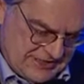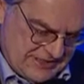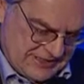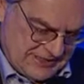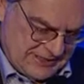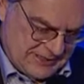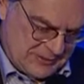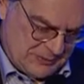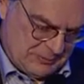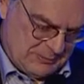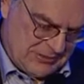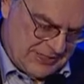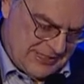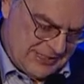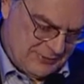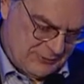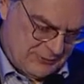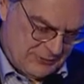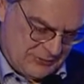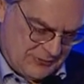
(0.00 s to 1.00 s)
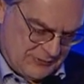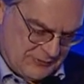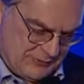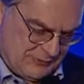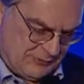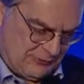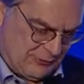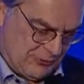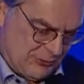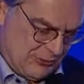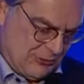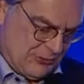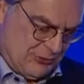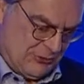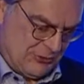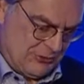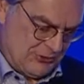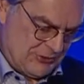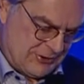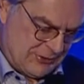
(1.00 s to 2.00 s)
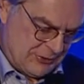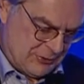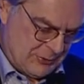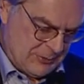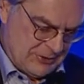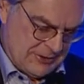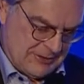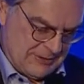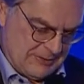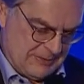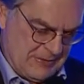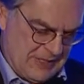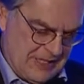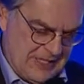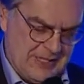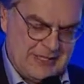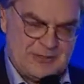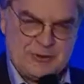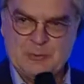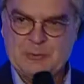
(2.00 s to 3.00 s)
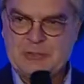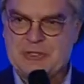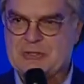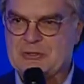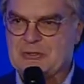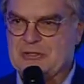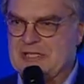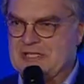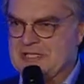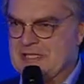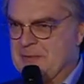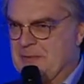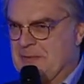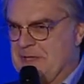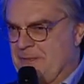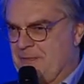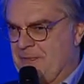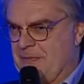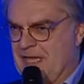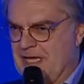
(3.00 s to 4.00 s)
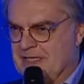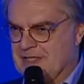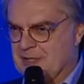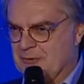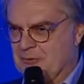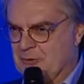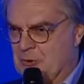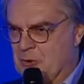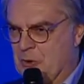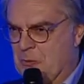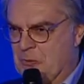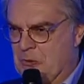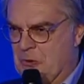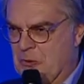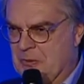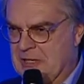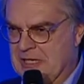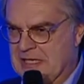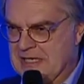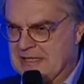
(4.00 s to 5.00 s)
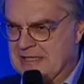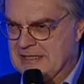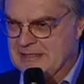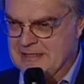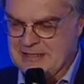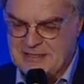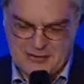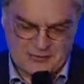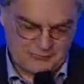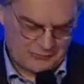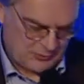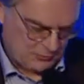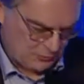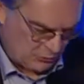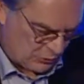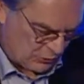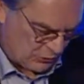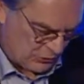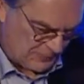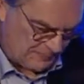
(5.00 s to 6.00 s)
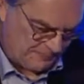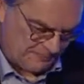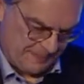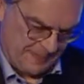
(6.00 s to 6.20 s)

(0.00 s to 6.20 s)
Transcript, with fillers: ist bei uns. Wir freuen uns darüber. Michael Sommer, zunächst einmal herzlich willkommen nochmal hier auf dem Podium.